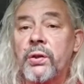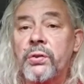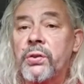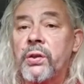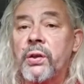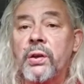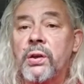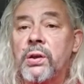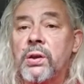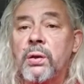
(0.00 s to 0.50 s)
Das
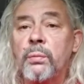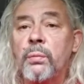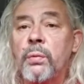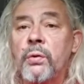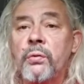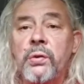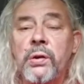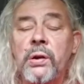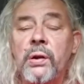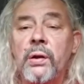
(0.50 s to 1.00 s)
denke ich
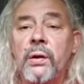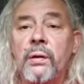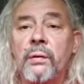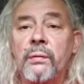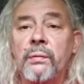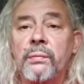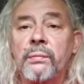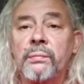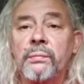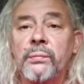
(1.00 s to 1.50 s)
immer
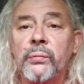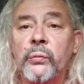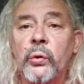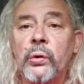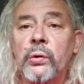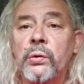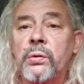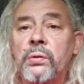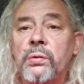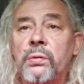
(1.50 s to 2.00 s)
wieder.
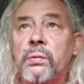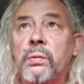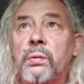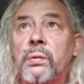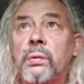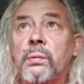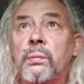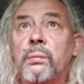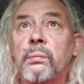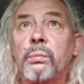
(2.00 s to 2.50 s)
Gott
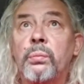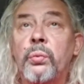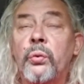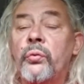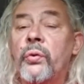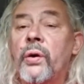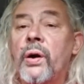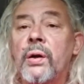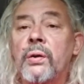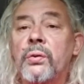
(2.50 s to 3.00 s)
ähm,
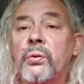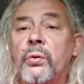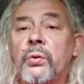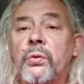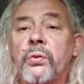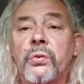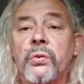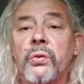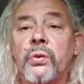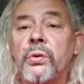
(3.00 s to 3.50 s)
bewahrt
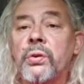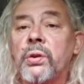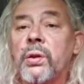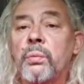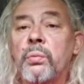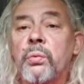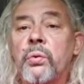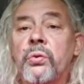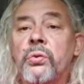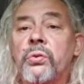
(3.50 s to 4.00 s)
uns, Gott
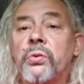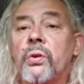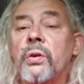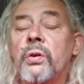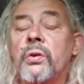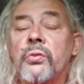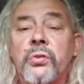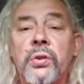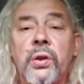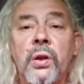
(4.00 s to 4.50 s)
gibt uns
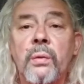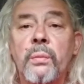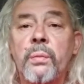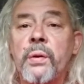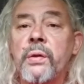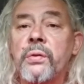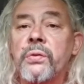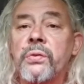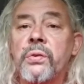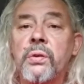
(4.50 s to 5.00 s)
tolle
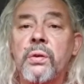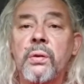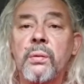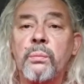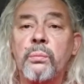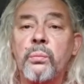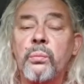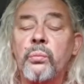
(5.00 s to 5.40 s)
Stellplätze,